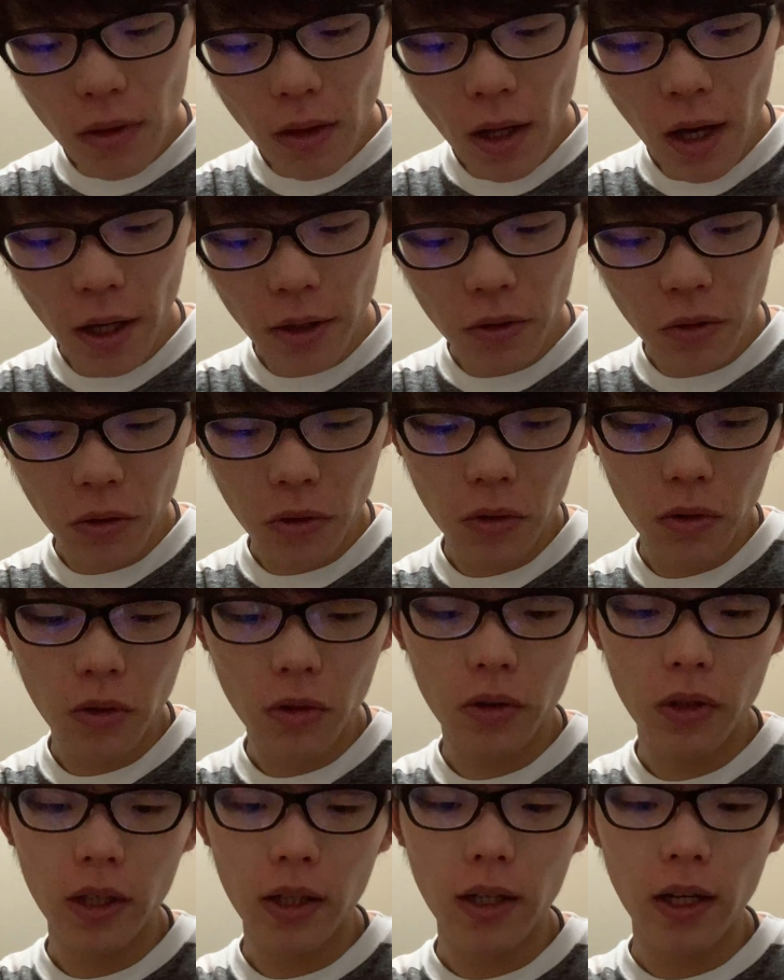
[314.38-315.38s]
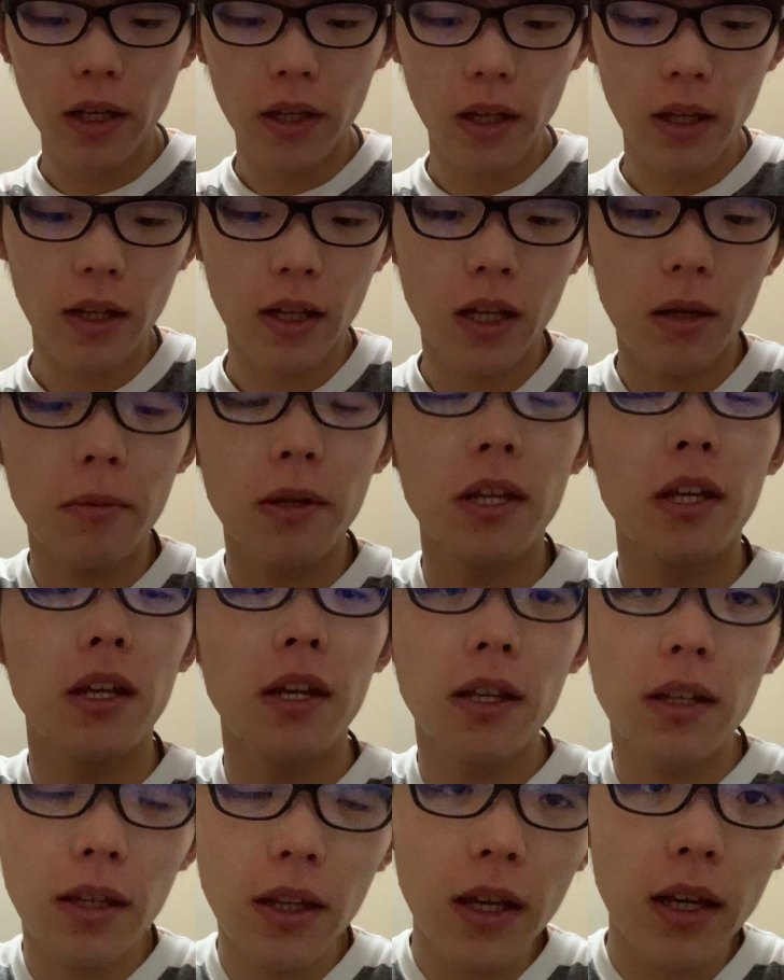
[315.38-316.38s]
あのー、一回ね、斜めで入
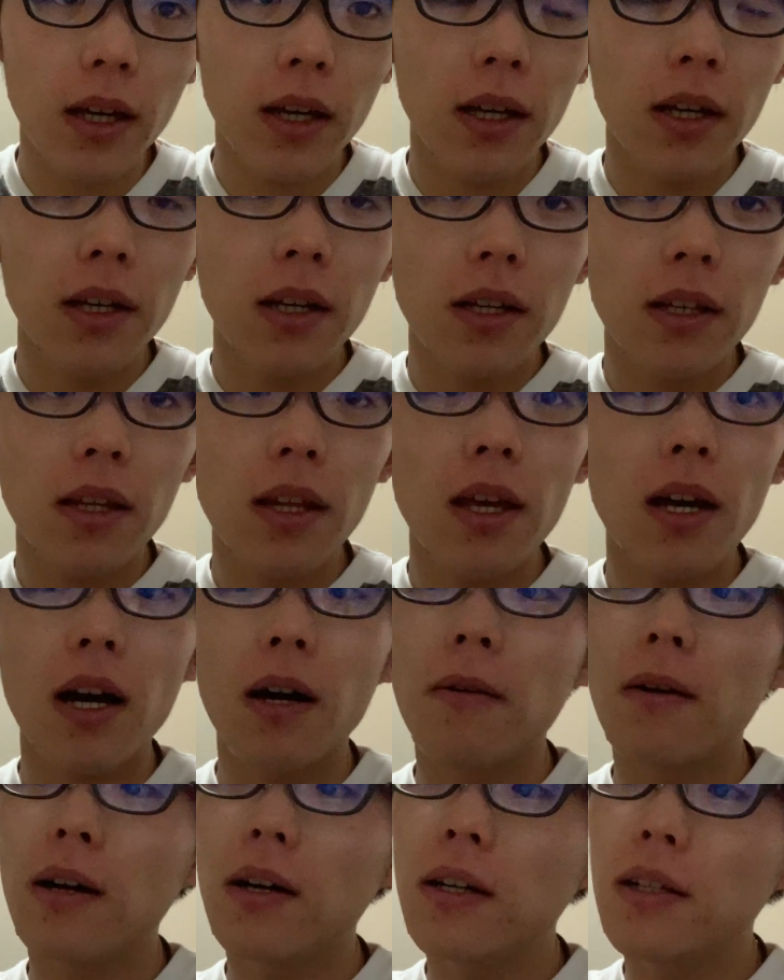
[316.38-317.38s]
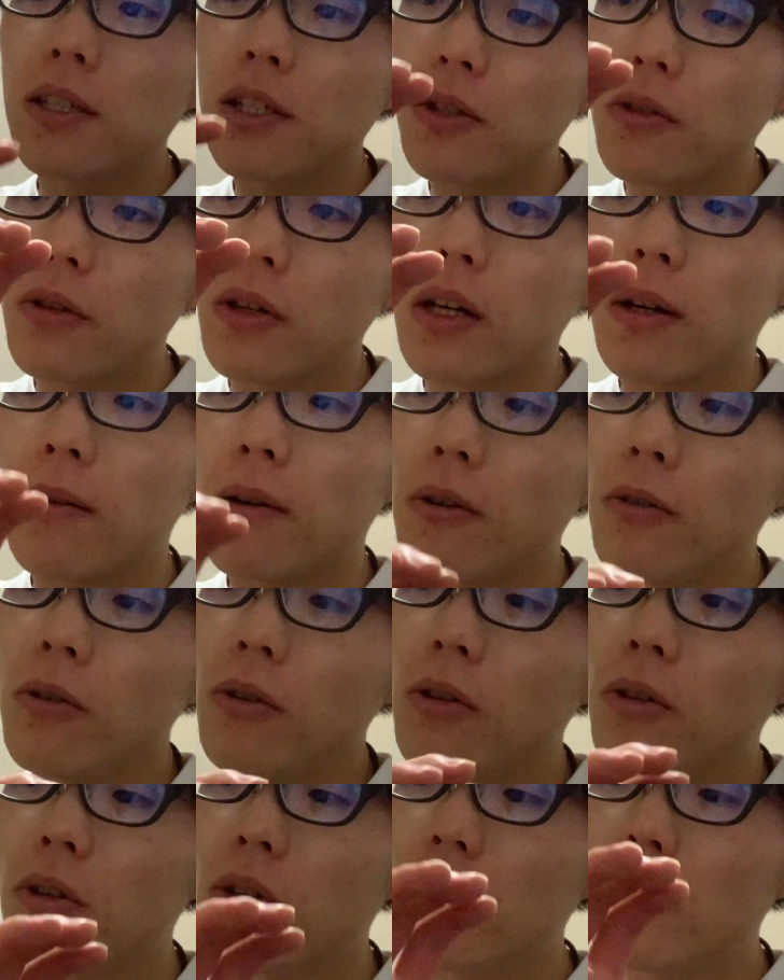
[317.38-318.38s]
れて、で、泡、白い泡
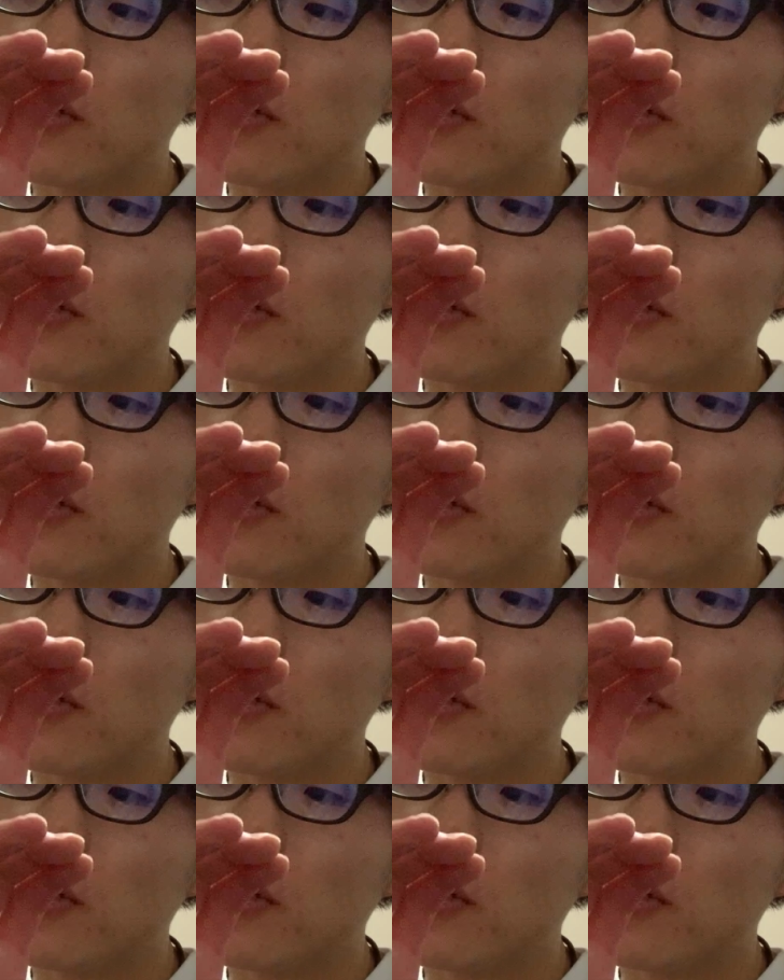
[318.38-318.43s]
を、